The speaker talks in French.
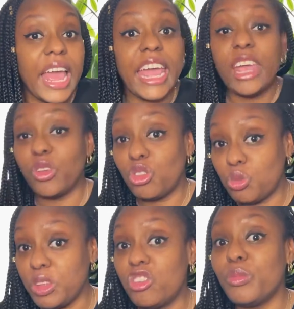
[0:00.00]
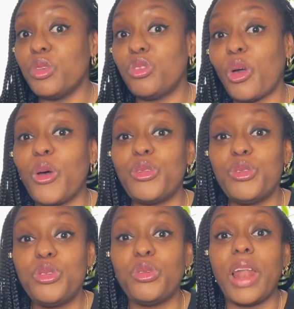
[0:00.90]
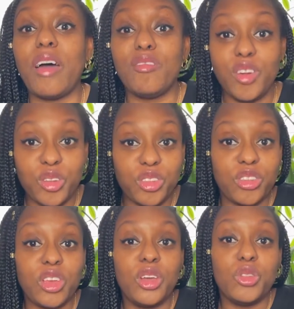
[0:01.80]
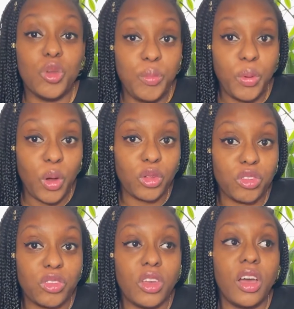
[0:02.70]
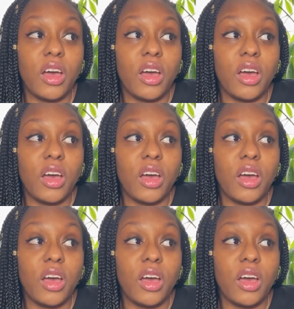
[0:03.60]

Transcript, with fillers: Et ensuite, je me suis rendue sur la vente de plantes,